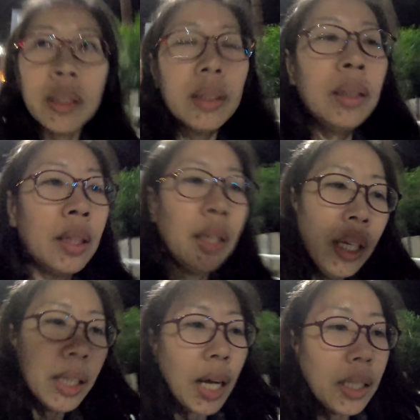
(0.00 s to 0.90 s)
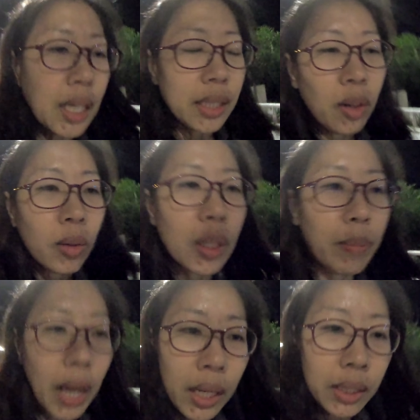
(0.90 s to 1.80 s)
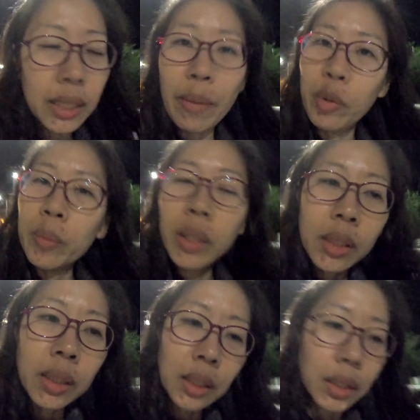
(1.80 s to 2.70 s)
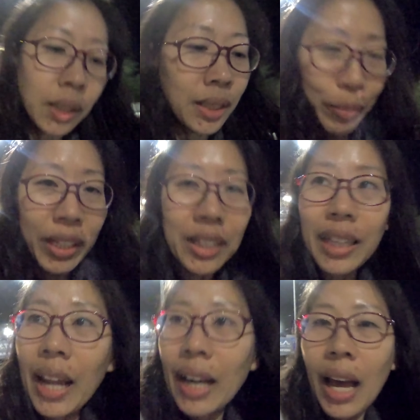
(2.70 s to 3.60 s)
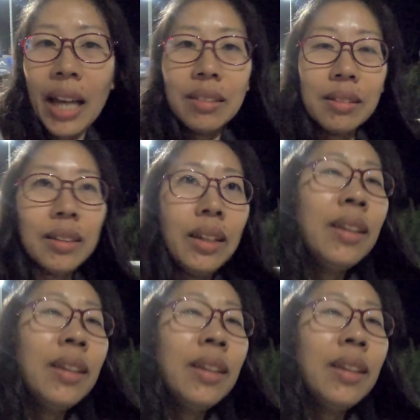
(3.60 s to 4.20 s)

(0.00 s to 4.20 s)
งตั้งใจจะออกจากบ้าน3 ทุ่มครึ่งไม่เคยลั้นลาเลย